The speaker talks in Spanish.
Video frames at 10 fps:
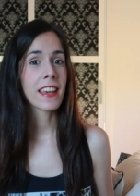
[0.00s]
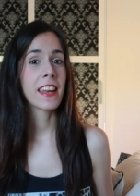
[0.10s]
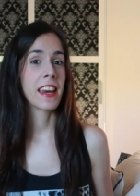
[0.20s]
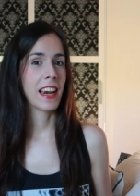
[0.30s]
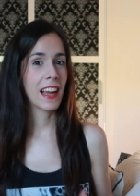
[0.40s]

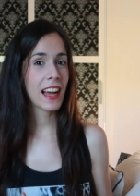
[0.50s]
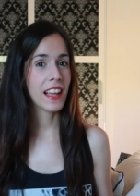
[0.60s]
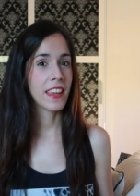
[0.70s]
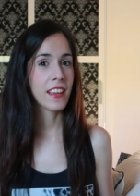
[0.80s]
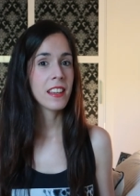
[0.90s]
quiere ir a la
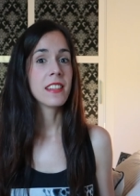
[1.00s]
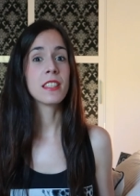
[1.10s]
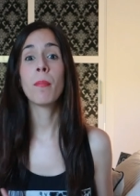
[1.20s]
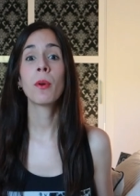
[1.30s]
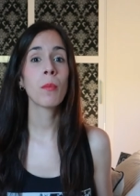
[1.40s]
calle,
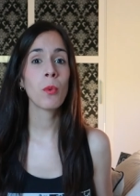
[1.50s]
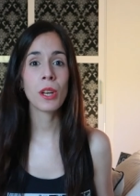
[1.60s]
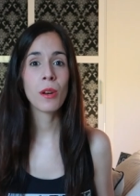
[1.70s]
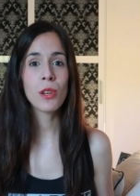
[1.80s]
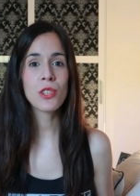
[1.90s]
se pone muy
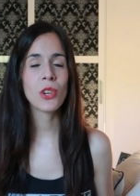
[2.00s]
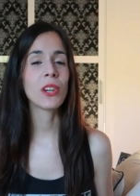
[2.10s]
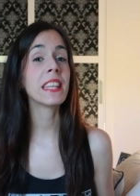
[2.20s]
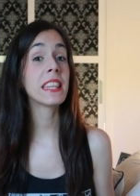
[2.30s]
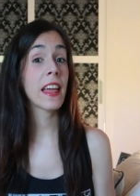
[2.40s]

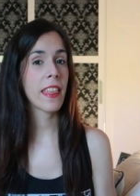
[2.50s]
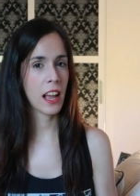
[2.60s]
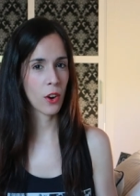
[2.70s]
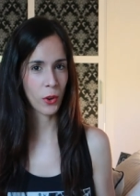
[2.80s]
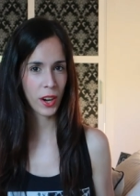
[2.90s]
nervioso y tira de
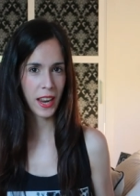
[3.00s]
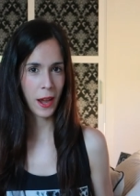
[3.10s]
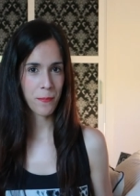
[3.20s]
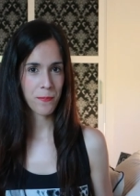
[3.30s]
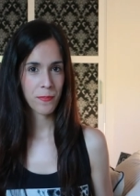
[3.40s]
la correa.